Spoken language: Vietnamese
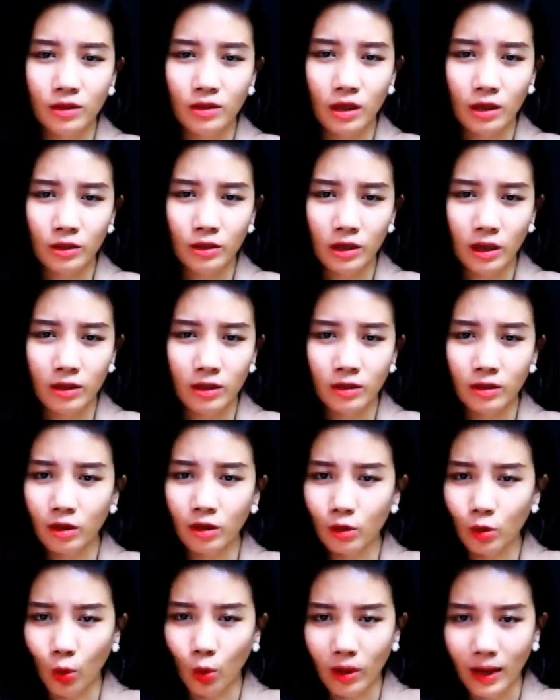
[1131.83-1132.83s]
Trần Trần
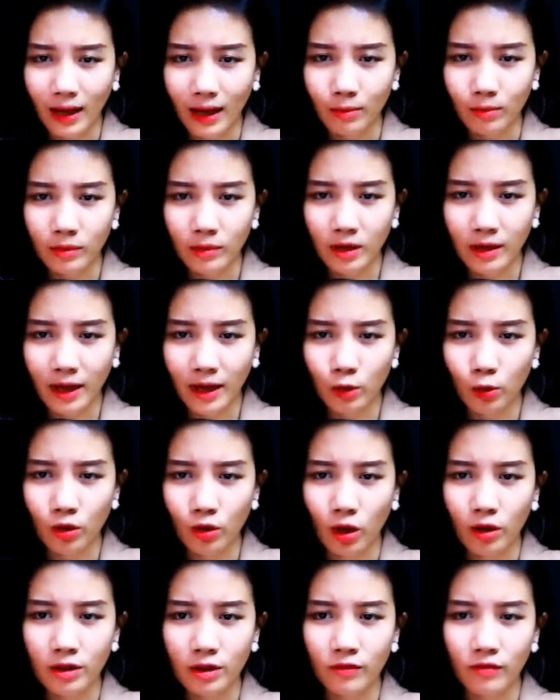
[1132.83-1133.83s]
tức tối lắm khi nghe tôi
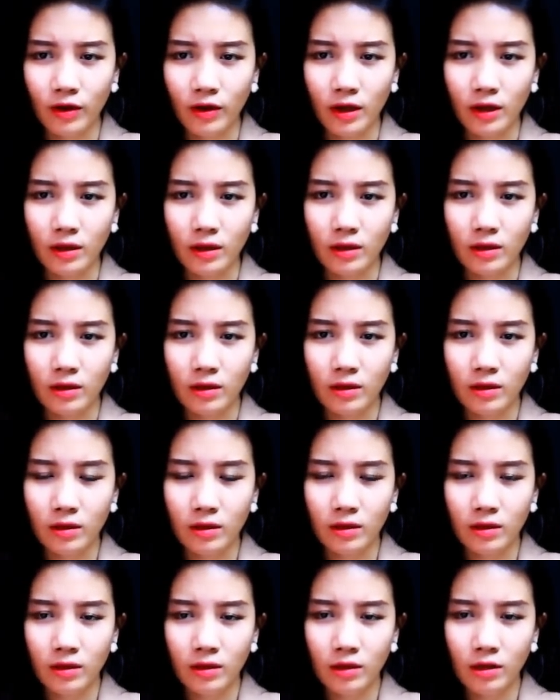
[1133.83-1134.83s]
nói như vậy
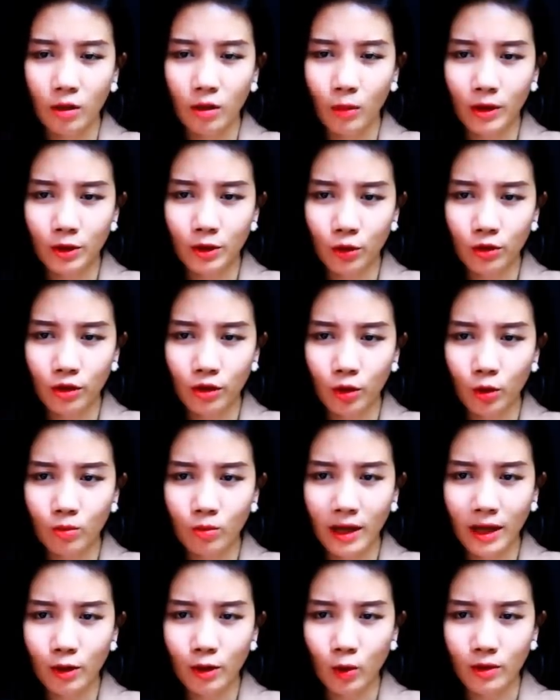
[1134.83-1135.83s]
Nhưng mà rồi thì cũng
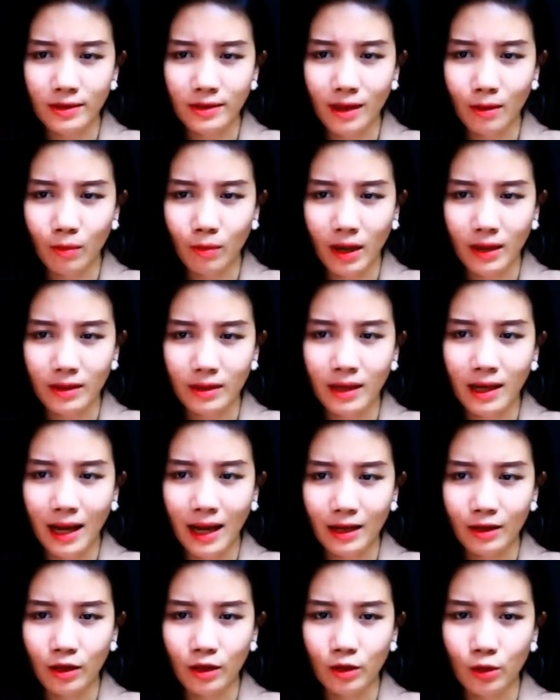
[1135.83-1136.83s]
thay đổi sắc mặt Đi
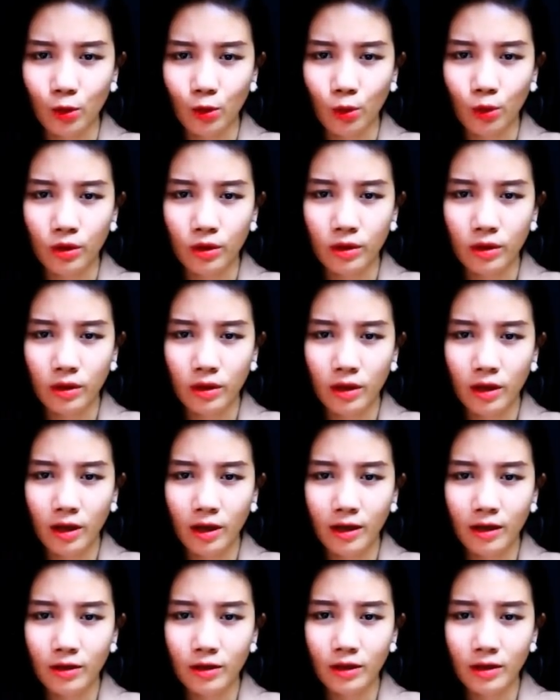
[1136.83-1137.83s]
lại gần tôi
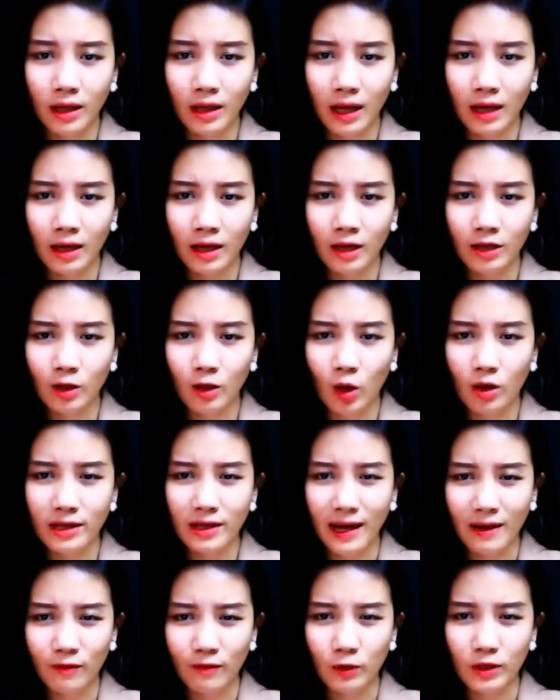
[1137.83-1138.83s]
Đưa tay lên gõ
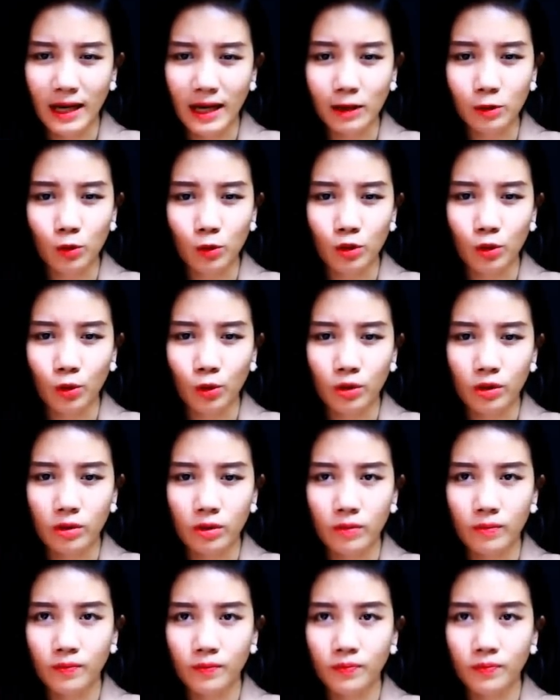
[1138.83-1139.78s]
nhẹ vào trán của tôi